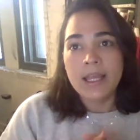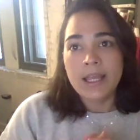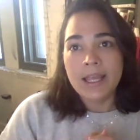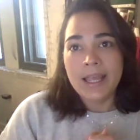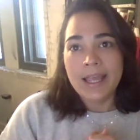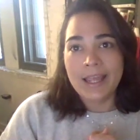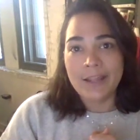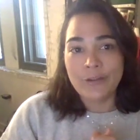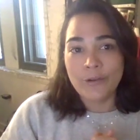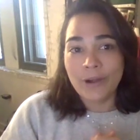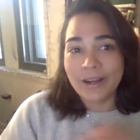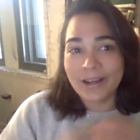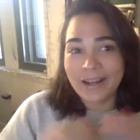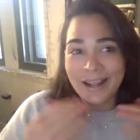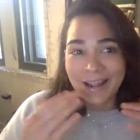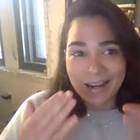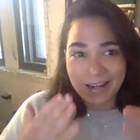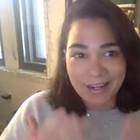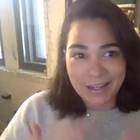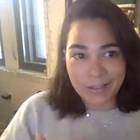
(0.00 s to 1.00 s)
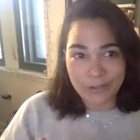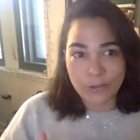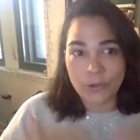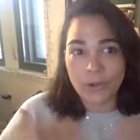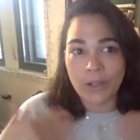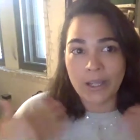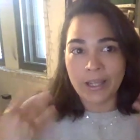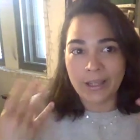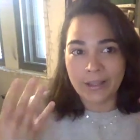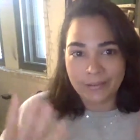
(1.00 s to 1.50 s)
ellos han, hecho
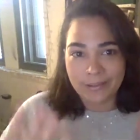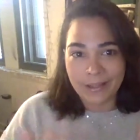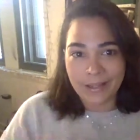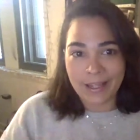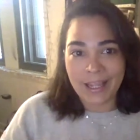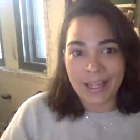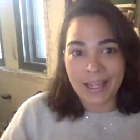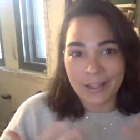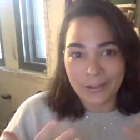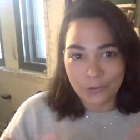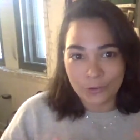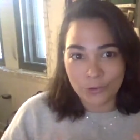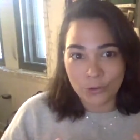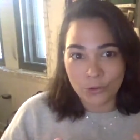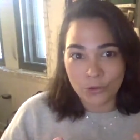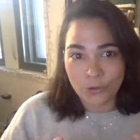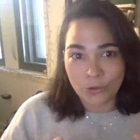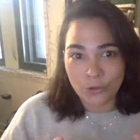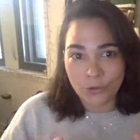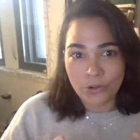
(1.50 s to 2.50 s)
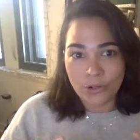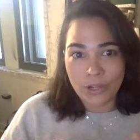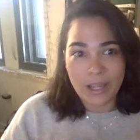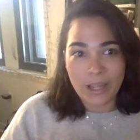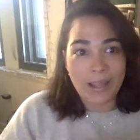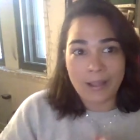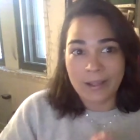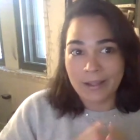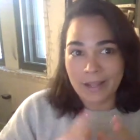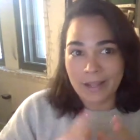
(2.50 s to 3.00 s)
este, esto
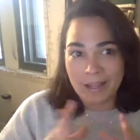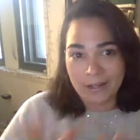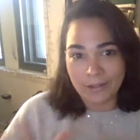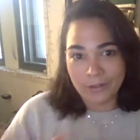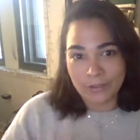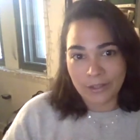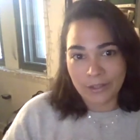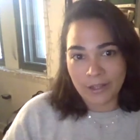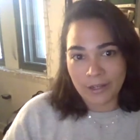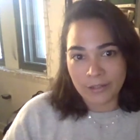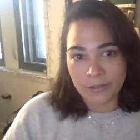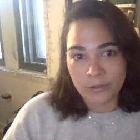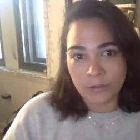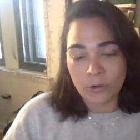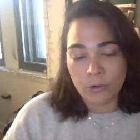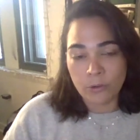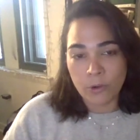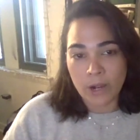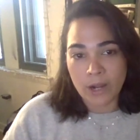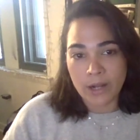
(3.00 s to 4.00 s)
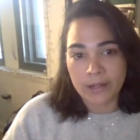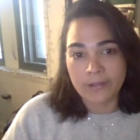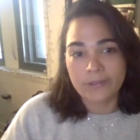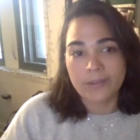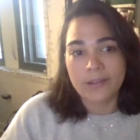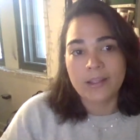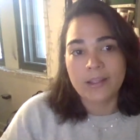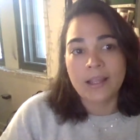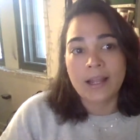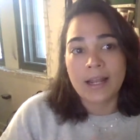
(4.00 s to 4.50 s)
en, esos lugares
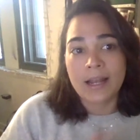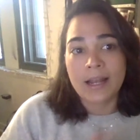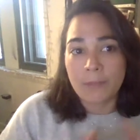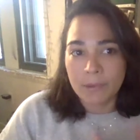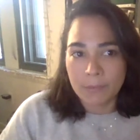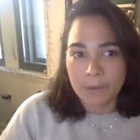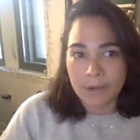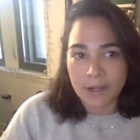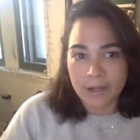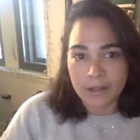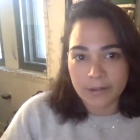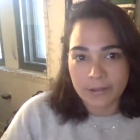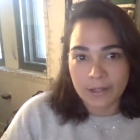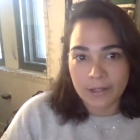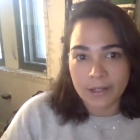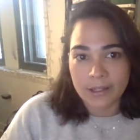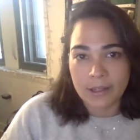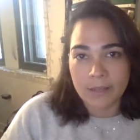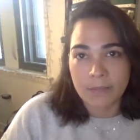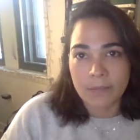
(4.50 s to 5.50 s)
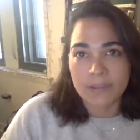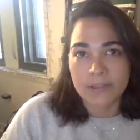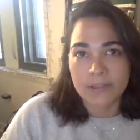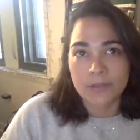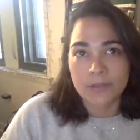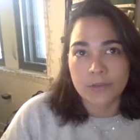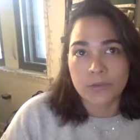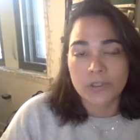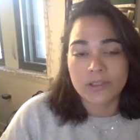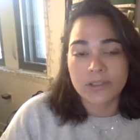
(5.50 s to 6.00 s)
y es la primera vez que están aquí en
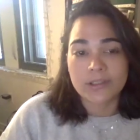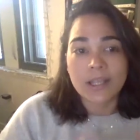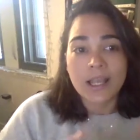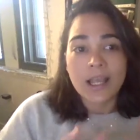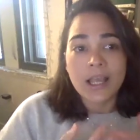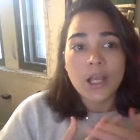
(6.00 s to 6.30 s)
Massachusetts.